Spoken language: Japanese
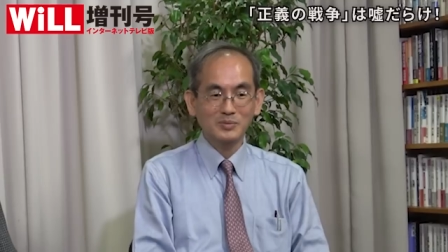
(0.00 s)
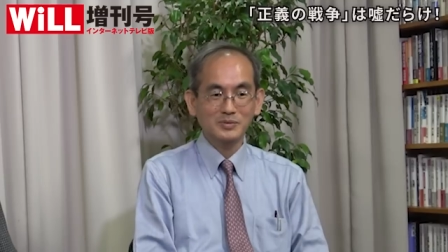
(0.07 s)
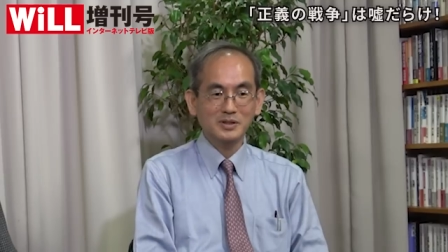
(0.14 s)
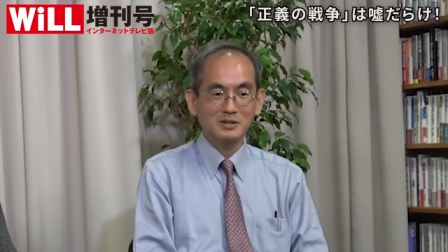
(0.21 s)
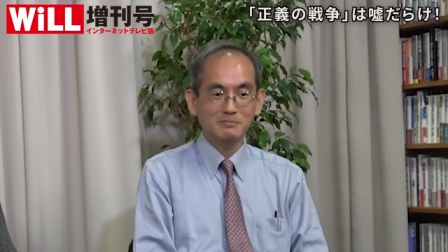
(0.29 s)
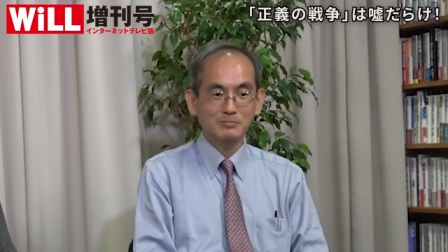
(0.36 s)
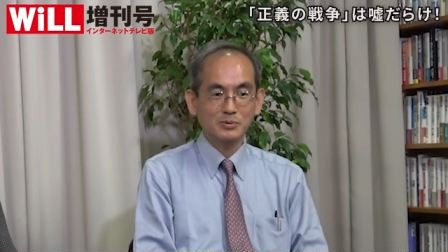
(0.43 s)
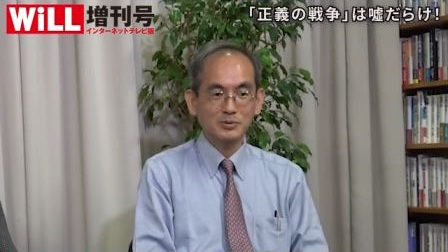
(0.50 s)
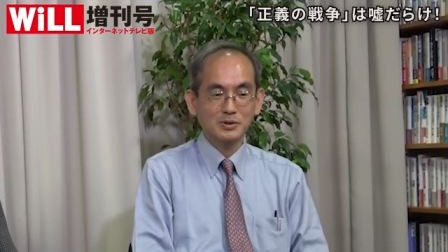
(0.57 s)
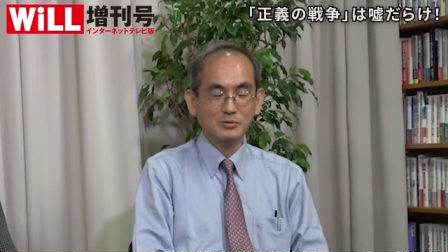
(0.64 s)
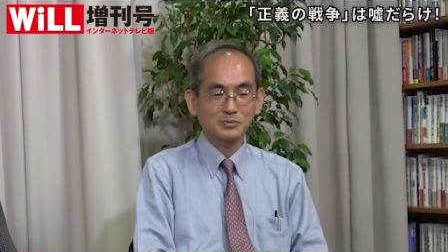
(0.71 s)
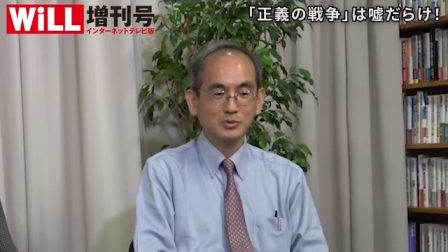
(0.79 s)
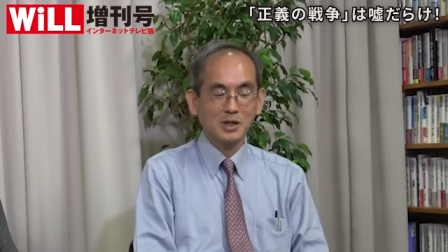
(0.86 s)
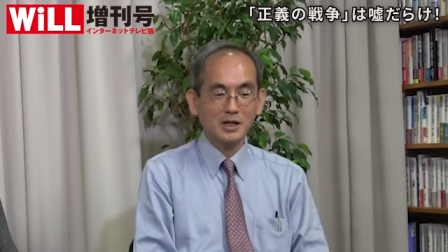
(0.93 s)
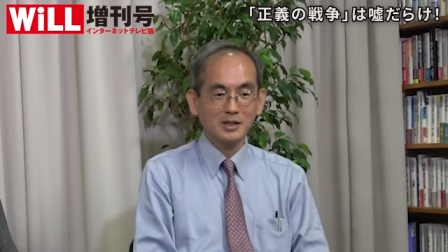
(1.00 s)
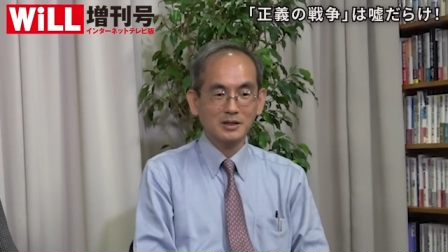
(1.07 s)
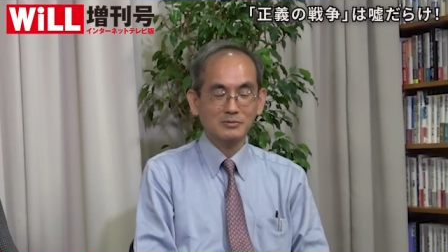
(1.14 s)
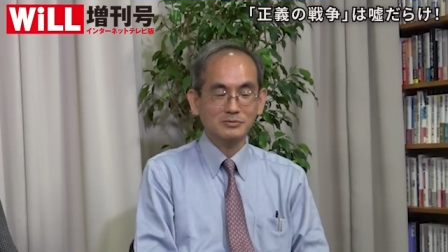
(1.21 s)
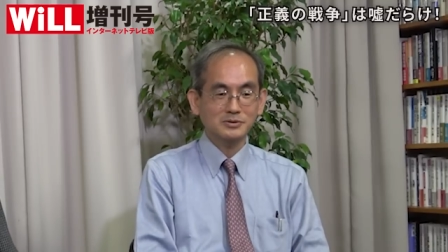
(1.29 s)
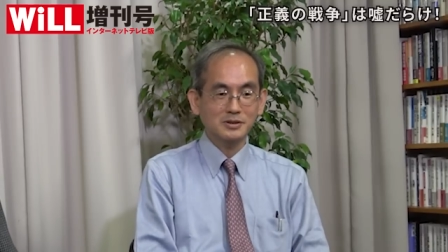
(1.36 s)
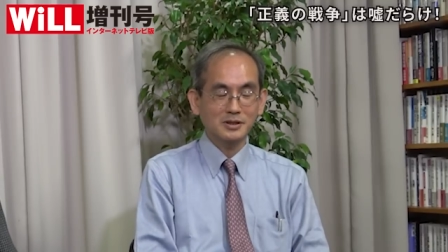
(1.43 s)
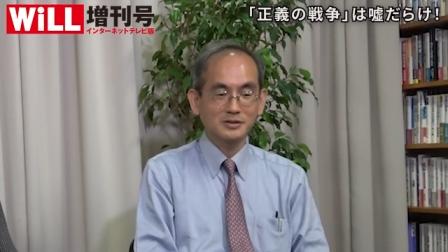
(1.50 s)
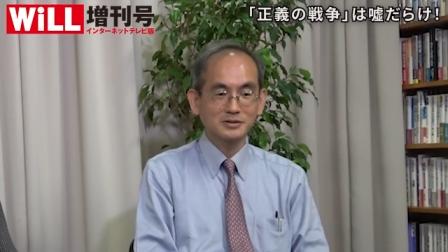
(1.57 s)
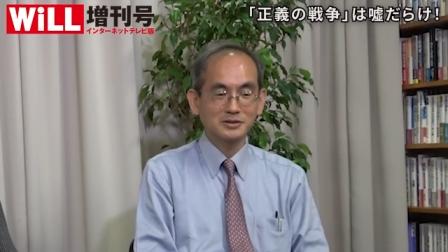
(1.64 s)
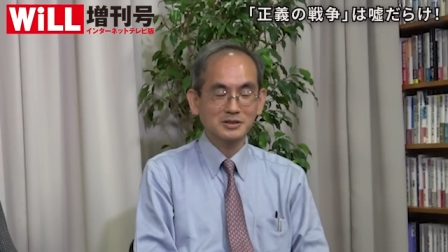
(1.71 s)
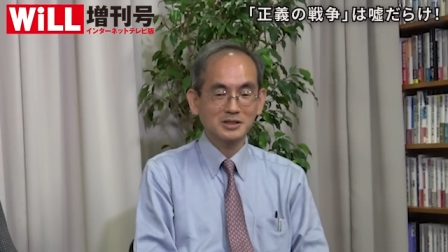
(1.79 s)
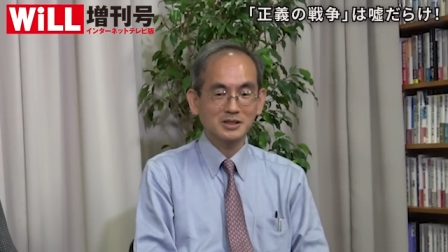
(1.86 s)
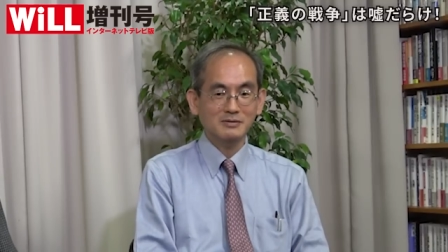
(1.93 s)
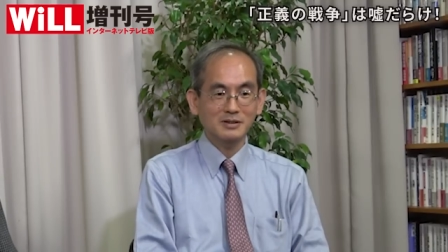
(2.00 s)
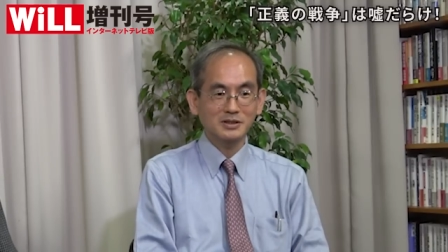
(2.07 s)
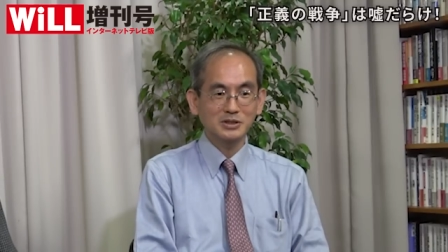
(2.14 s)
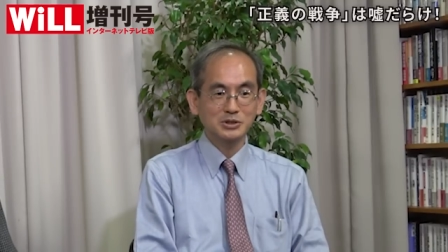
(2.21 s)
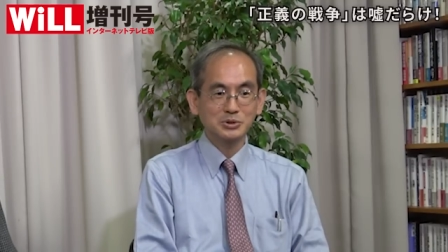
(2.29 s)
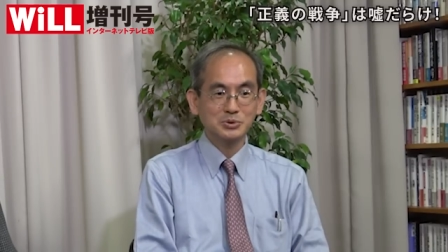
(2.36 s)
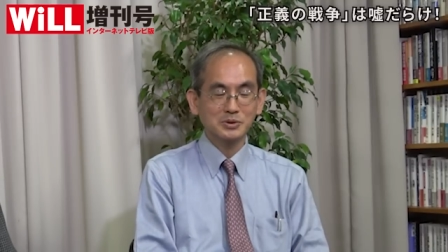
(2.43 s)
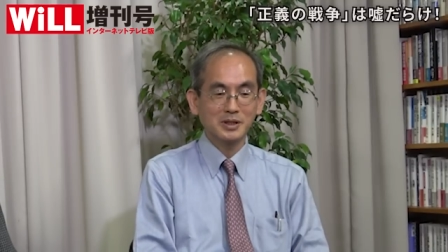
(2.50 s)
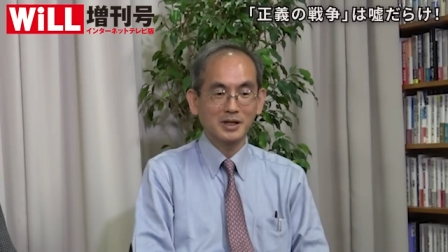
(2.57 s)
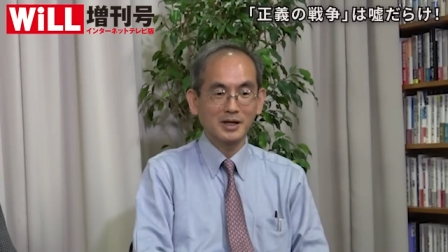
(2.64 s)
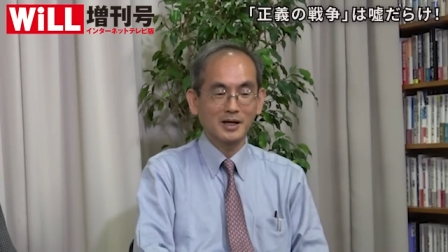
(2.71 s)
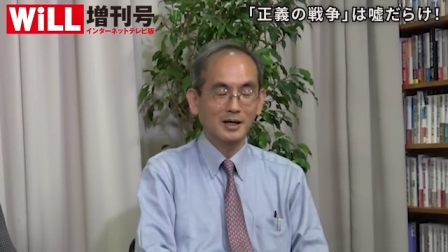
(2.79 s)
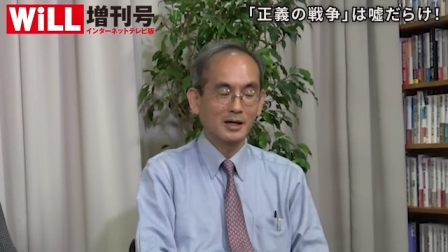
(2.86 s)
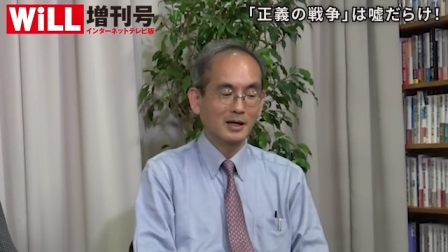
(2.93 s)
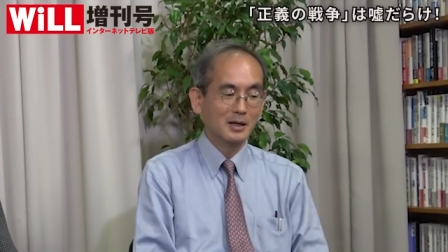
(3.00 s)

で一方でウクライナのゼレンスキーはいい人で、